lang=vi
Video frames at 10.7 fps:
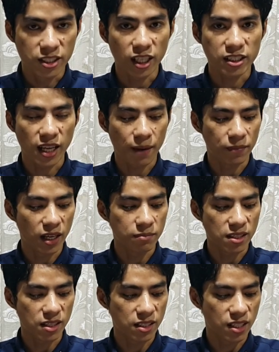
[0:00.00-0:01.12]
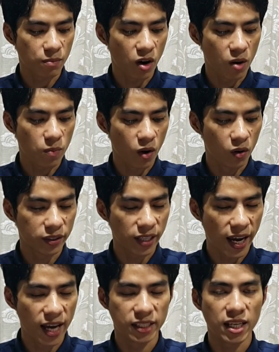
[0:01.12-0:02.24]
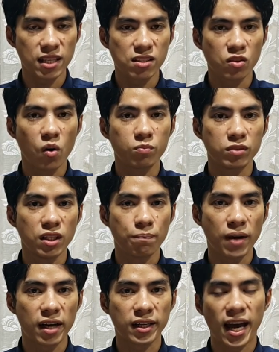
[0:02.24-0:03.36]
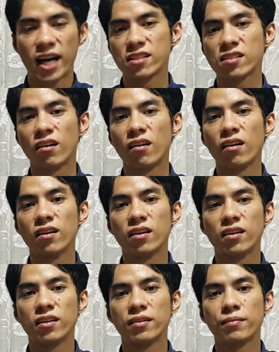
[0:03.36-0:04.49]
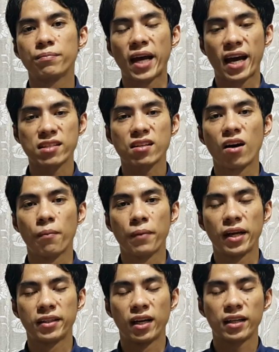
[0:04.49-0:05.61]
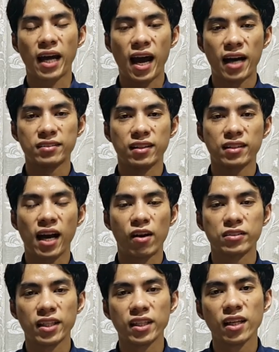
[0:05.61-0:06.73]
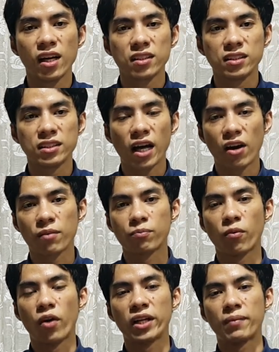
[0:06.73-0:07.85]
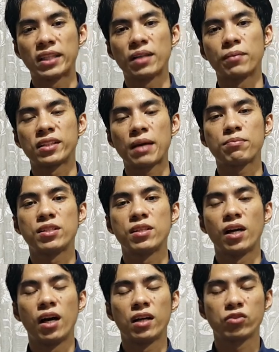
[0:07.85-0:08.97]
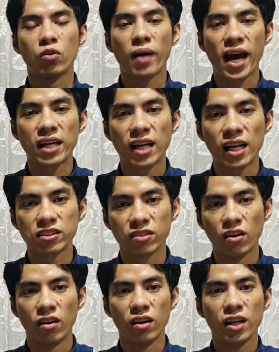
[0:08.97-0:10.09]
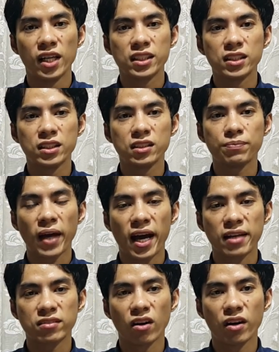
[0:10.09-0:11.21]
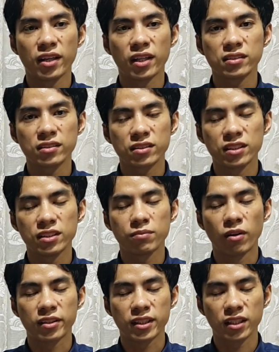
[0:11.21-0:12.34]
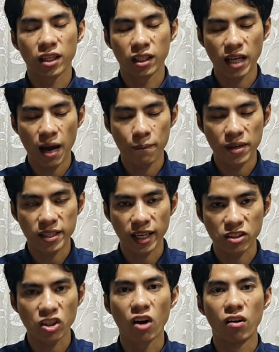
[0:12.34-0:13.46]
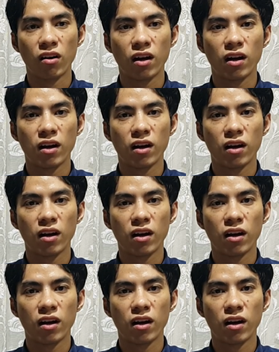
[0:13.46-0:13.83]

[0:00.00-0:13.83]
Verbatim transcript: chẳng chăm nắng bà sân chế bóng ôn ai nhá xôm sẽ bẻ cả số bẻ số mình cả khảo thế cứ khảo bòi của bạn này bàn tay chị xôm ai ai số cứ bẻ số nắng cứ bằng ca pê cặp chồng